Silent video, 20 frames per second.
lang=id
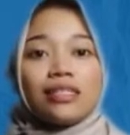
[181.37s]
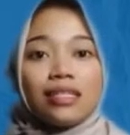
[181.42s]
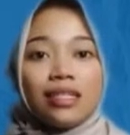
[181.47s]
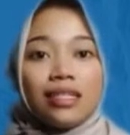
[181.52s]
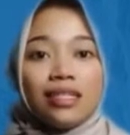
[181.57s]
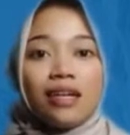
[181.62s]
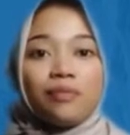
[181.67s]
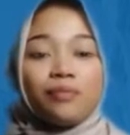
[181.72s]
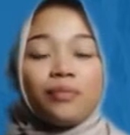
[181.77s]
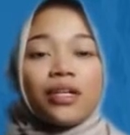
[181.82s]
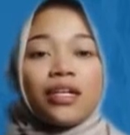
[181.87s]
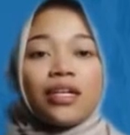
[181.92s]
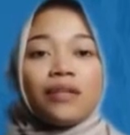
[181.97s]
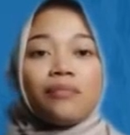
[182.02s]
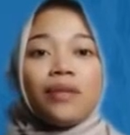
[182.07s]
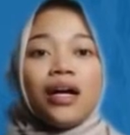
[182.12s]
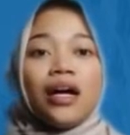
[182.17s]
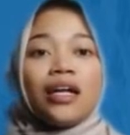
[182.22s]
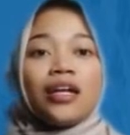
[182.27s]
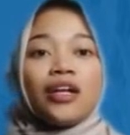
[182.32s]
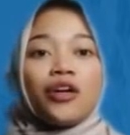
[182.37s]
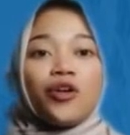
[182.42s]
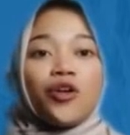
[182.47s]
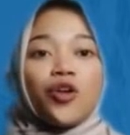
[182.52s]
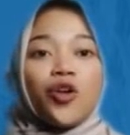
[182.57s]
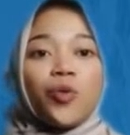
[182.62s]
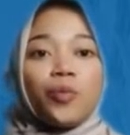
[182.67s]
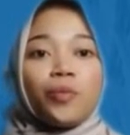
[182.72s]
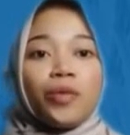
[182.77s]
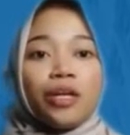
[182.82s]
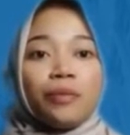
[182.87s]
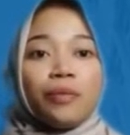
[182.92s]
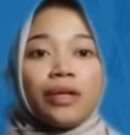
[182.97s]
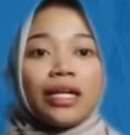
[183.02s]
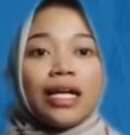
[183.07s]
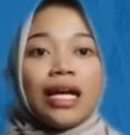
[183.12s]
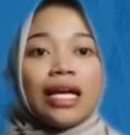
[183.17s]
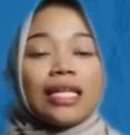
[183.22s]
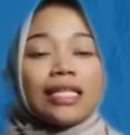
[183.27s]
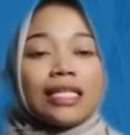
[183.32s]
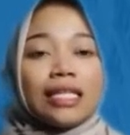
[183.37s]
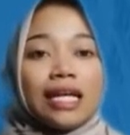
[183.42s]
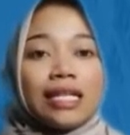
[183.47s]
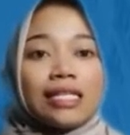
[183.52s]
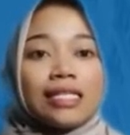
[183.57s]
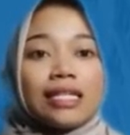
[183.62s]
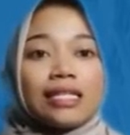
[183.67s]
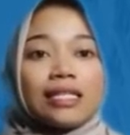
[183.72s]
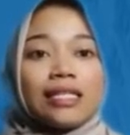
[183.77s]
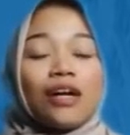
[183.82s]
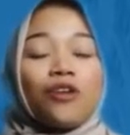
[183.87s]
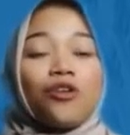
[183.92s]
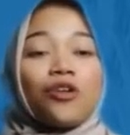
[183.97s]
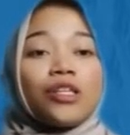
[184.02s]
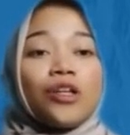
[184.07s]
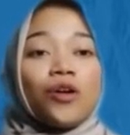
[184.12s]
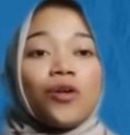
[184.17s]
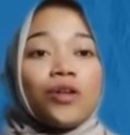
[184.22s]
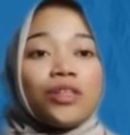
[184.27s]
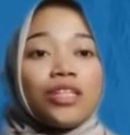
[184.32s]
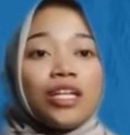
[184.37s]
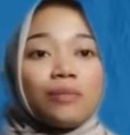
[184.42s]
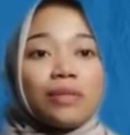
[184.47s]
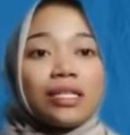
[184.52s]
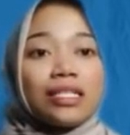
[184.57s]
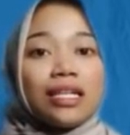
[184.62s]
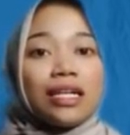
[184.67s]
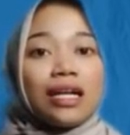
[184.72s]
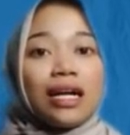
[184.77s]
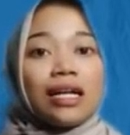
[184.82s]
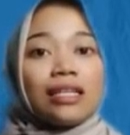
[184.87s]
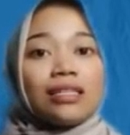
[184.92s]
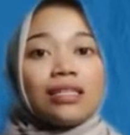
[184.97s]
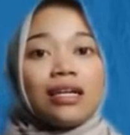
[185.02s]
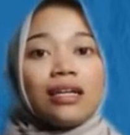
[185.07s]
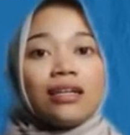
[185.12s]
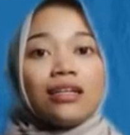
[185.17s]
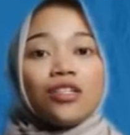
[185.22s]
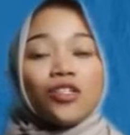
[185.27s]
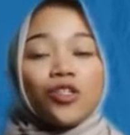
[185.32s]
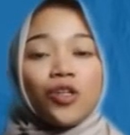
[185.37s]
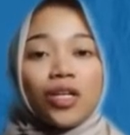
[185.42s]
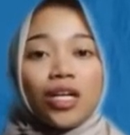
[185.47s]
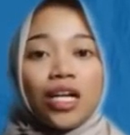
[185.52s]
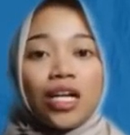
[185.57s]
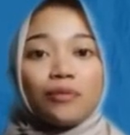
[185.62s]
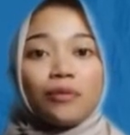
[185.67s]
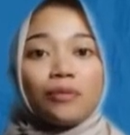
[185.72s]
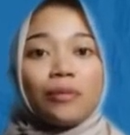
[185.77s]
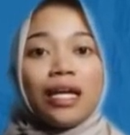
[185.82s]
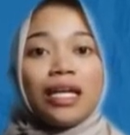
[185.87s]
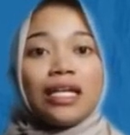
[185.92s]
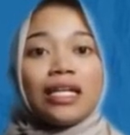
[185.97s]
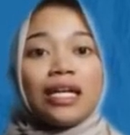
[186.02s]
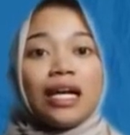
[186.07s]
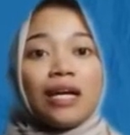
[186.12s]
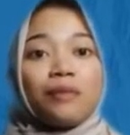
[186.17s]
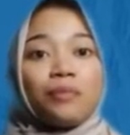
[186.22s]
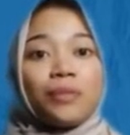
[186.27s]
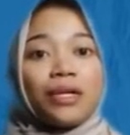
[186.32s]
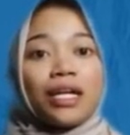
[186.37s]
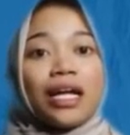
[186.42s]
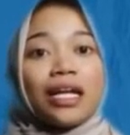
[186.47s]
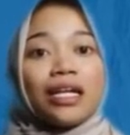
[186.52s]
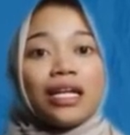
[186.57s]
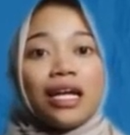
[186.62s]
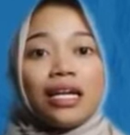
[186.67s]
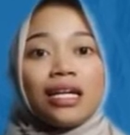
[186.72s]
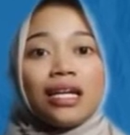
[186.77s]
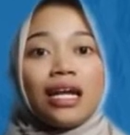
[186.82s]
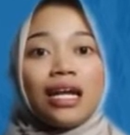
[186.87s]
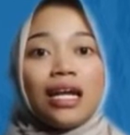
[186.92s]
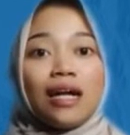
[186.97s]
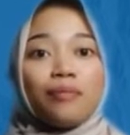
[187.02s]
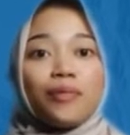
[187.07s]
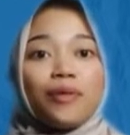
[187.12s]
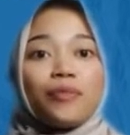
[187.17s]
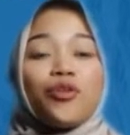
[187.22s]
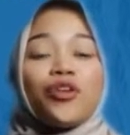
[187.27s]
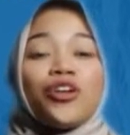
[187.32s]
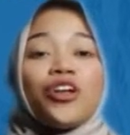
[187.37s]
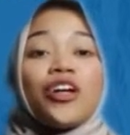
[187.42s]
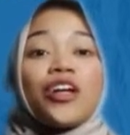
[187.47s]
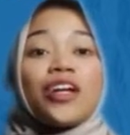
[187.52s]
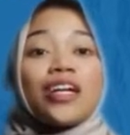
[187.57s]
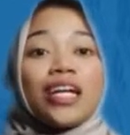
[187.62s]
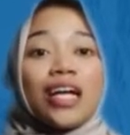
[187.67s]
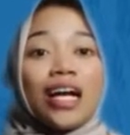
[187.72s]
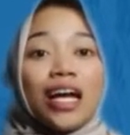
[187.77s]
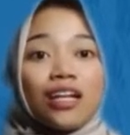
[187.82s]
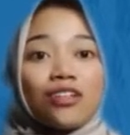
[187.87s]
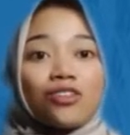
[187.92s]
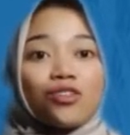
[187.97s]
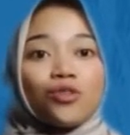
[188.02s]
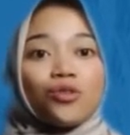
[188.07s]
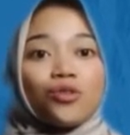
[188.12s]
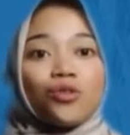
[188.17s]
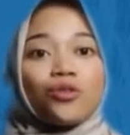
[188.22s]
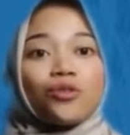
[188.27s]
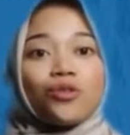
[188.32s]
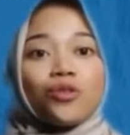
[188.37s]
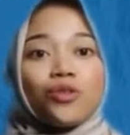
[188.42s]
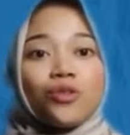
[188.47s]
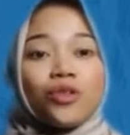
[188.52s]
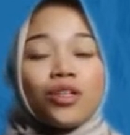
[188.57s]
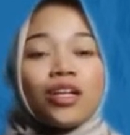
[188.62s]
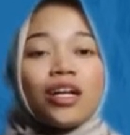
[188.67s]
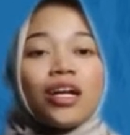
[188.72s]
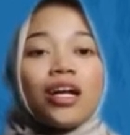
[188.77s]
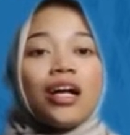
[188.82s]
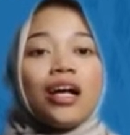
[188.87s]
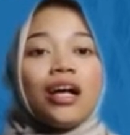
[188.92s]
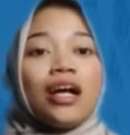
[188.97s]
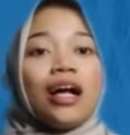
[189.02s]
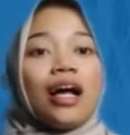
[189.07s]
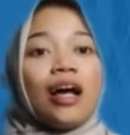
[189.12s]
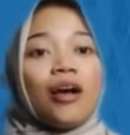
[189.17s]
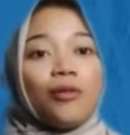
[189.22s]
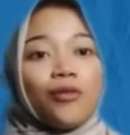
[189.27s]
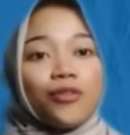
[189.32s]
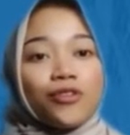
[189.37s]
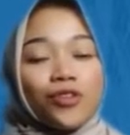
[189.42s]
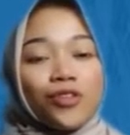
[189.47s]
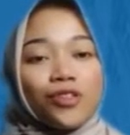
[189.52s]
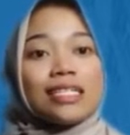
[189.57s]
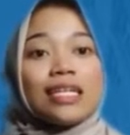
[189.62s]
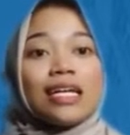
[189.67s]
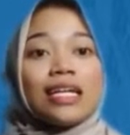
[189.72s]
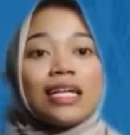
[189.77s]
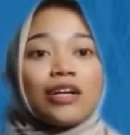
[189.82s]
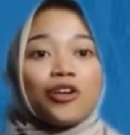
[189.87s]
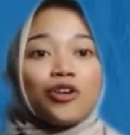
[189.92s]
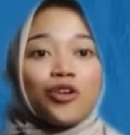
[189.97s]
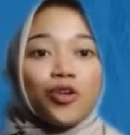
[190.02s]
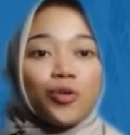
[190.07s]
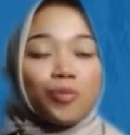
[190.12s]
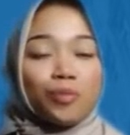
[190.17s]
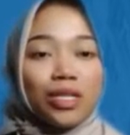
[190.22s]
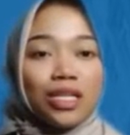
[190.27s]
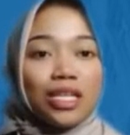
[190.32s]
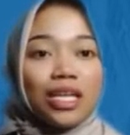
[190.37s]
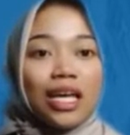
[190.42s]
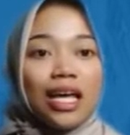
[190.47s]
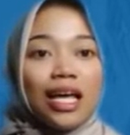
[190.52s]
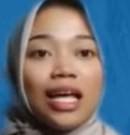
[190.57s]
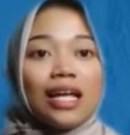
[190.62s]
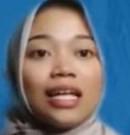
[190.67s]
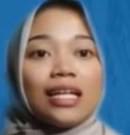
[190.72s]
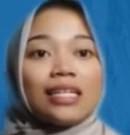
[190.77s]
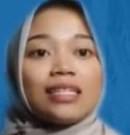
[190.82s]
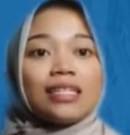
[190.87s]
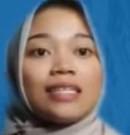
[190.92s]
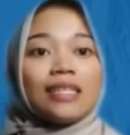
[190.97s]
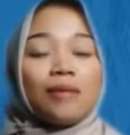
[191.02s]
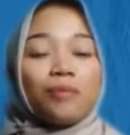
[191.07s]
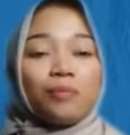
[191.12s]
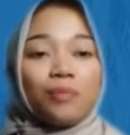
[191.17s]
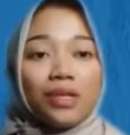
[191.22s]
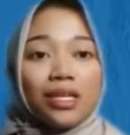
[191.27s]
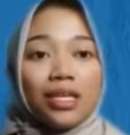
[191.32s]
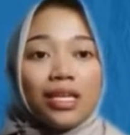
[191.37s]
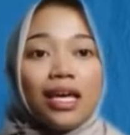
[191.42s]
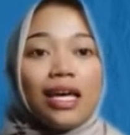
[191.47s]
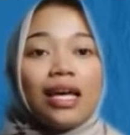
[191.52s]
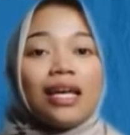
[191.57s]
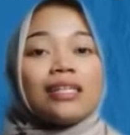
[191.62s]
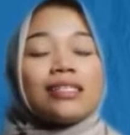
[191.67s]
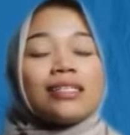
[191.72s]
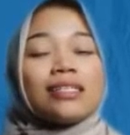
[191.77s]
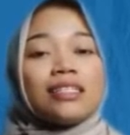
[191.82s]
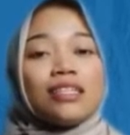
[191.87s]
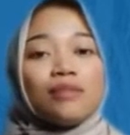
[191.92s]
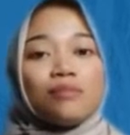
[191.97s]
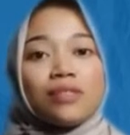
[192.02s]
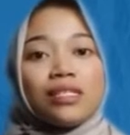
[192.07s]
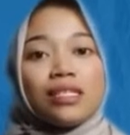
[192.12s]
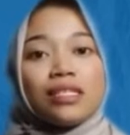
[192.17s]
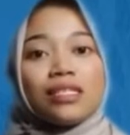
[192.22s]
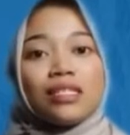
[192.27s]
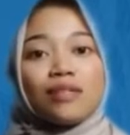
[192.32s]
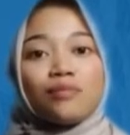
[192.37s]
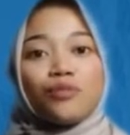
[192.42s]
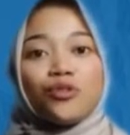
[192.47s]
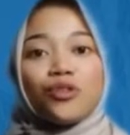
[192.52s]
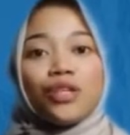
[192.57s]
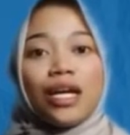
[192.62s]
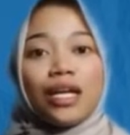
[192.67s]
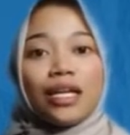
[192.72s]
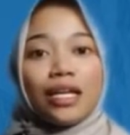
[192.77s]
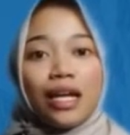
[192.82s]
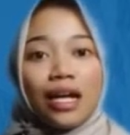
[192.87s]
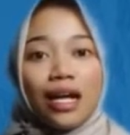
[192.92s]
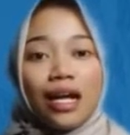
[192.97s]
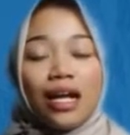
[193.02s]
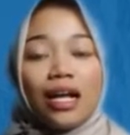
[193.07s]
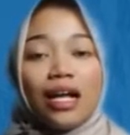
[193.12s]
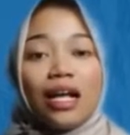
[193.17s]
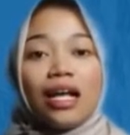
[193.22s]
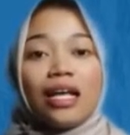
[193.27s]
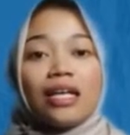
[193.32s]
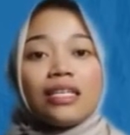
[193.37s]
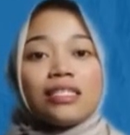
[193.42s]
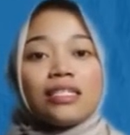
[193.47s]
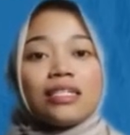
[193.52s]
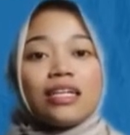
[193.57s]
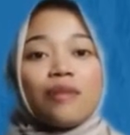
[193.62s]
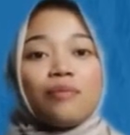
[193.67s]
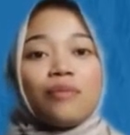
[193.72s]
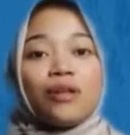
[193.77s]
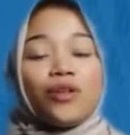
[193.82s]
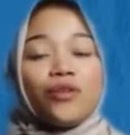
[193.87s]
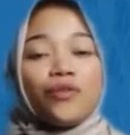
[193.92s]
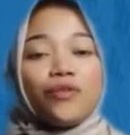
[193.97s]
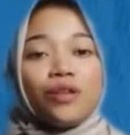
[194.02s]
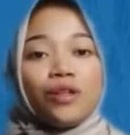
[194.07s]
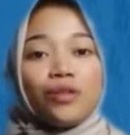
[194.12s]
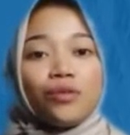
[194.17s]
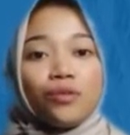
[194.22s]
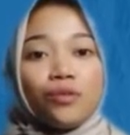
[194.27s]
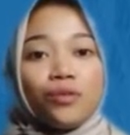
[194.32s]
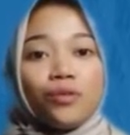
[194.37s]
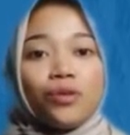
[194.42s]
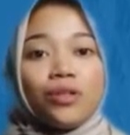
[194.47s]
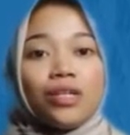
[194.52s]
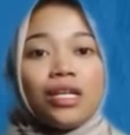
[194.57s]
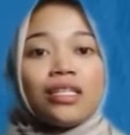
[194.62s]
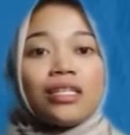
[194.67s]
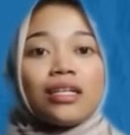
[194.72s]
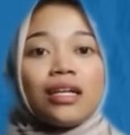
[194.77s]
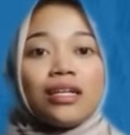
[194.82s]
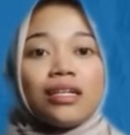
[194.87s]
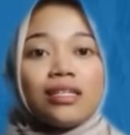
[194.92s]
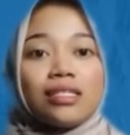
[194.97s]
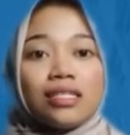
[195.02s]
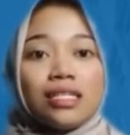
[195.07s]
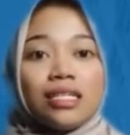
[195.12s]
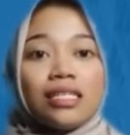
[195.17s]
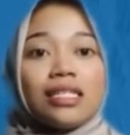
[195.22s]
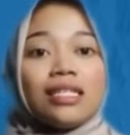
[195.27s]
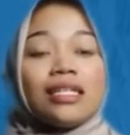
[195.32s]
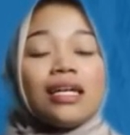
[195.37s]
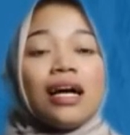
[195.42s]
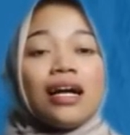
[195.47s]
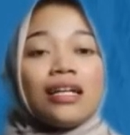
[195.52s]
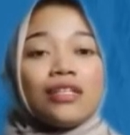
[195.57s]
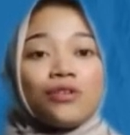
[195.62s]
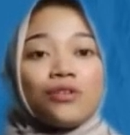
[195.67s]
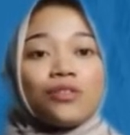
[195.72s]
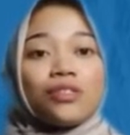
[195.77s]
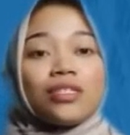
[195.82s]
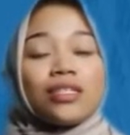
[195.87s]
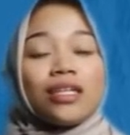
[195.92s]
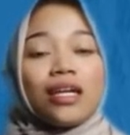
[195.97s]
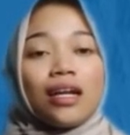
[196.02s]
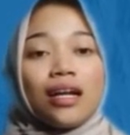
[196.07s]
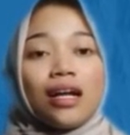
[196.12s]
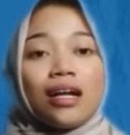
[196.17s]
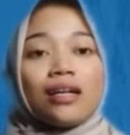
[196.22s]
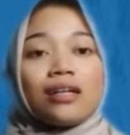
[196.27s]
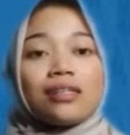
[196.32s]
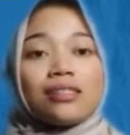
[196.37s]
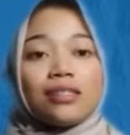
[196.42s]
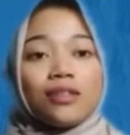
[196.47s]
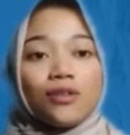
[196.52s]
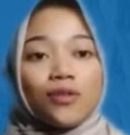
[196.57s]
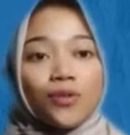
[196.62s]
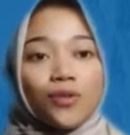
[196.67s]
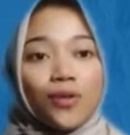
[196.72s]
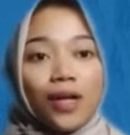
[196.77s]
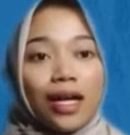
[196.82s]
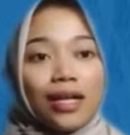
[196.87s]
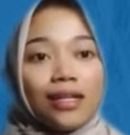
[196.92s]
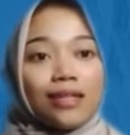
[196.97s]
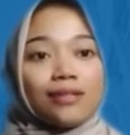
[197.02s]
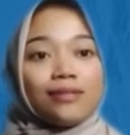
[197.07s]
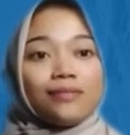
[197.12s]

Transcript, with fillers: dan perkembangan ekonomi berkaitan serta kota-kota masyarakat tradisional memainkan peranan dalam memodernkan struktur sosial dan ekonomi. Tetapi, sistem-sistem budaya, sikap individu, dan tradisi tidak hancur secara keseluruhan.